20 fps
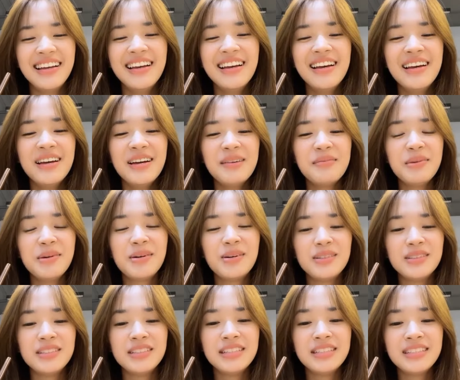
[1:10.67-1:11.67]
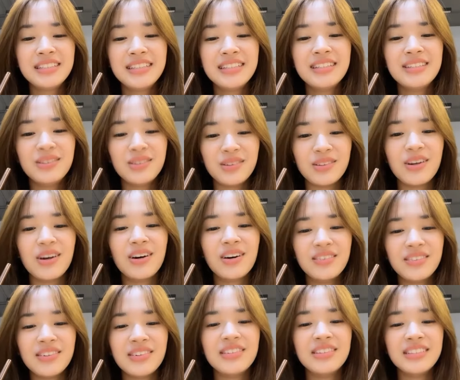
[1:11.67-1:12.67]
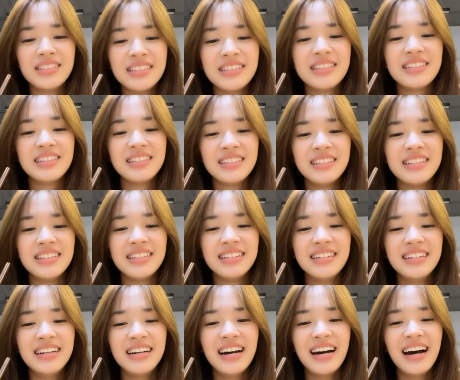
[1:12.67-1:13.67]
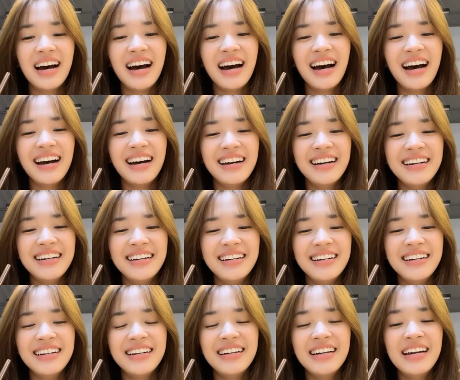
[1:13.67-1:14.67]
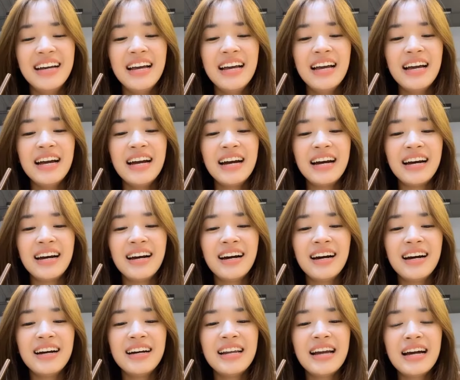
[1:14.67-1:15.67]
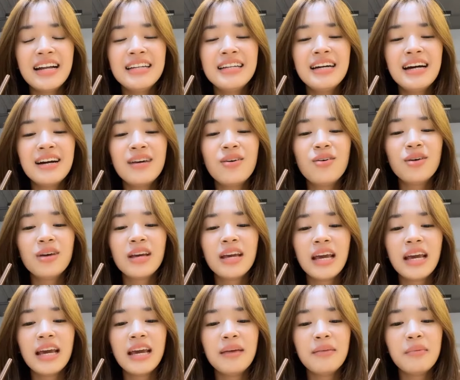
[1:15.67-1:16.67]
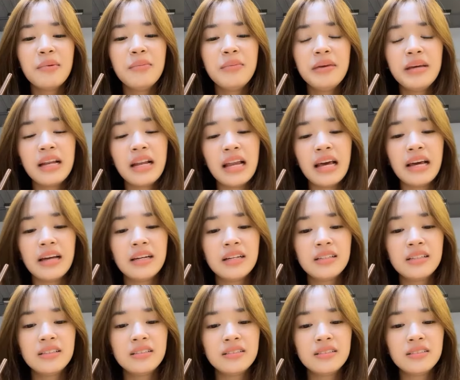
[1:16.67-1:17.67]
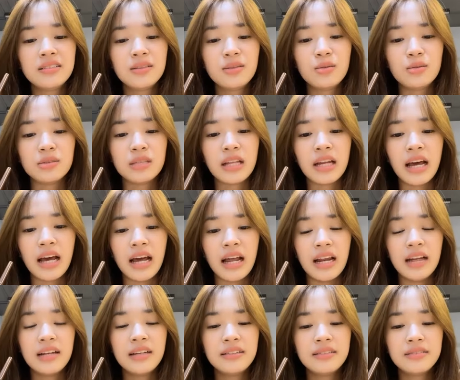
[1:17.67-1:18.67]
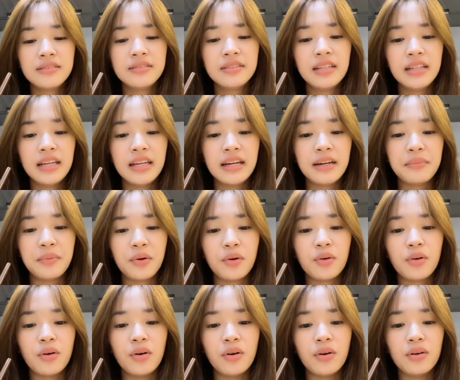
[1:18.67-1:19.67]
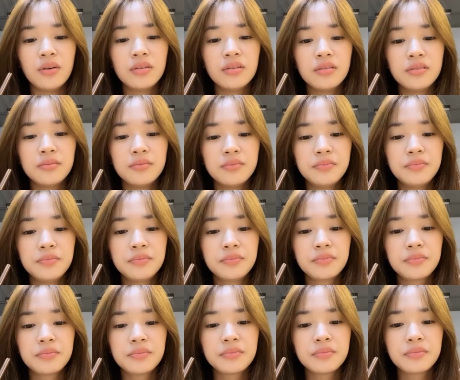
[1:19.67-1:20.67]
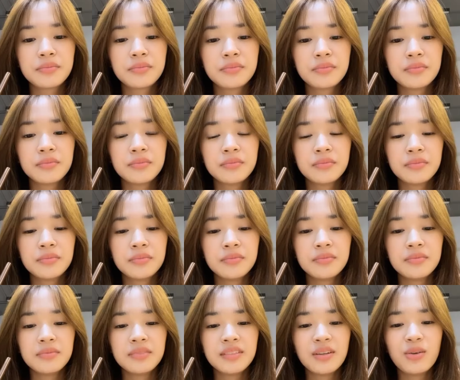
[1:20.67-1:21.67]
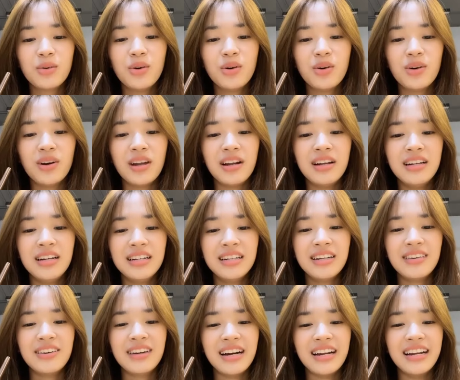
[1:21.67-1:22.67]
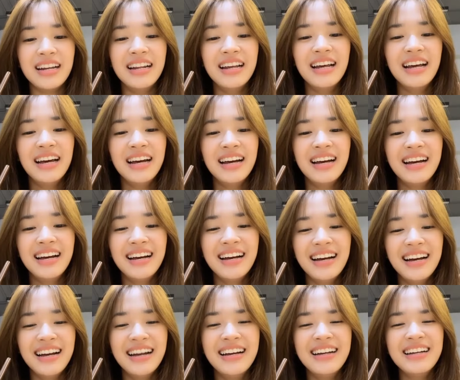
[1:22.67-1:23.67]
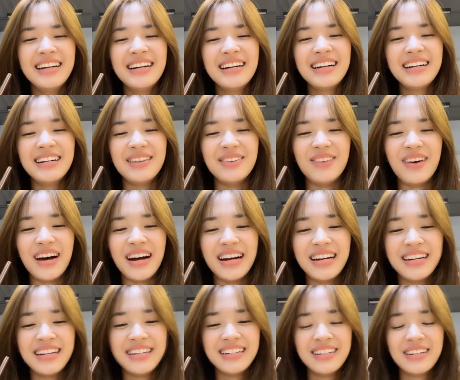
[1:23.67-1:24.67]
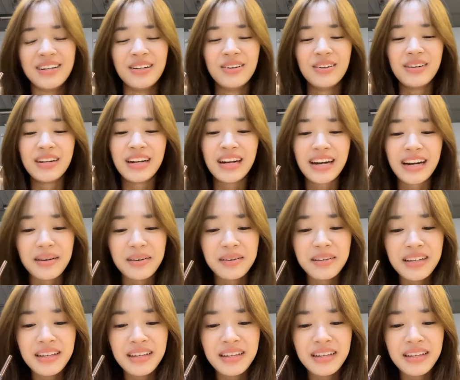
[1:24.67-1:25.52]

เป็นคนซื่อๆถูกต้องเป็นคนซื่อๆ เออ นั่งเรือก็โอเค ไม่มีอะไรก็สนุกสนานดีกับน้อง ๆ คุยคนละเรื่องเดียวกันเขินว่ะ ขอโทษนะคะพี่